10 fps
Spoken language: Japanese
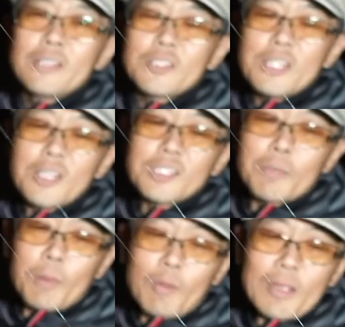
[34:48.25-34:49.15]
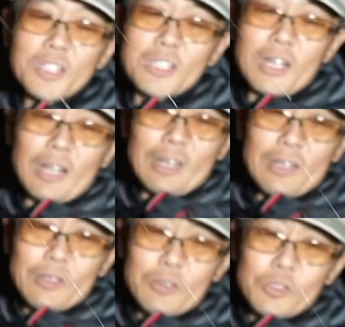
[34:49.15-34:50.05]
ステイさせたまま待ってたら
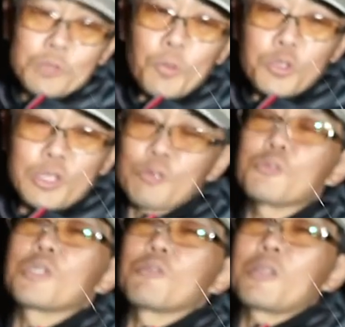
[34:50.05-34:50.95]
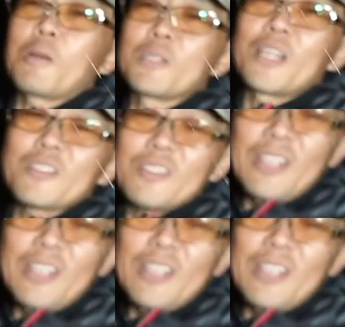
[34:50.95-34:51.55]
スポッて食ってくれたみたいです